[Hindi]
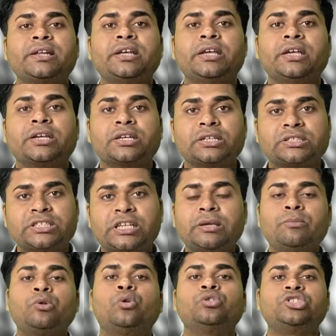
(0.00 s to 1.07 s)
ने एक
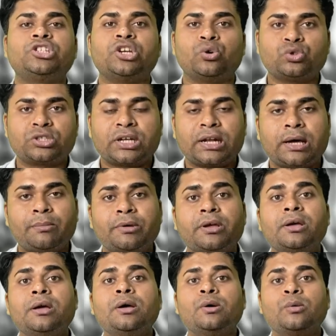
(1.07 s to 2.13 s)
स्कीम लॉन्च किया उसका नाम है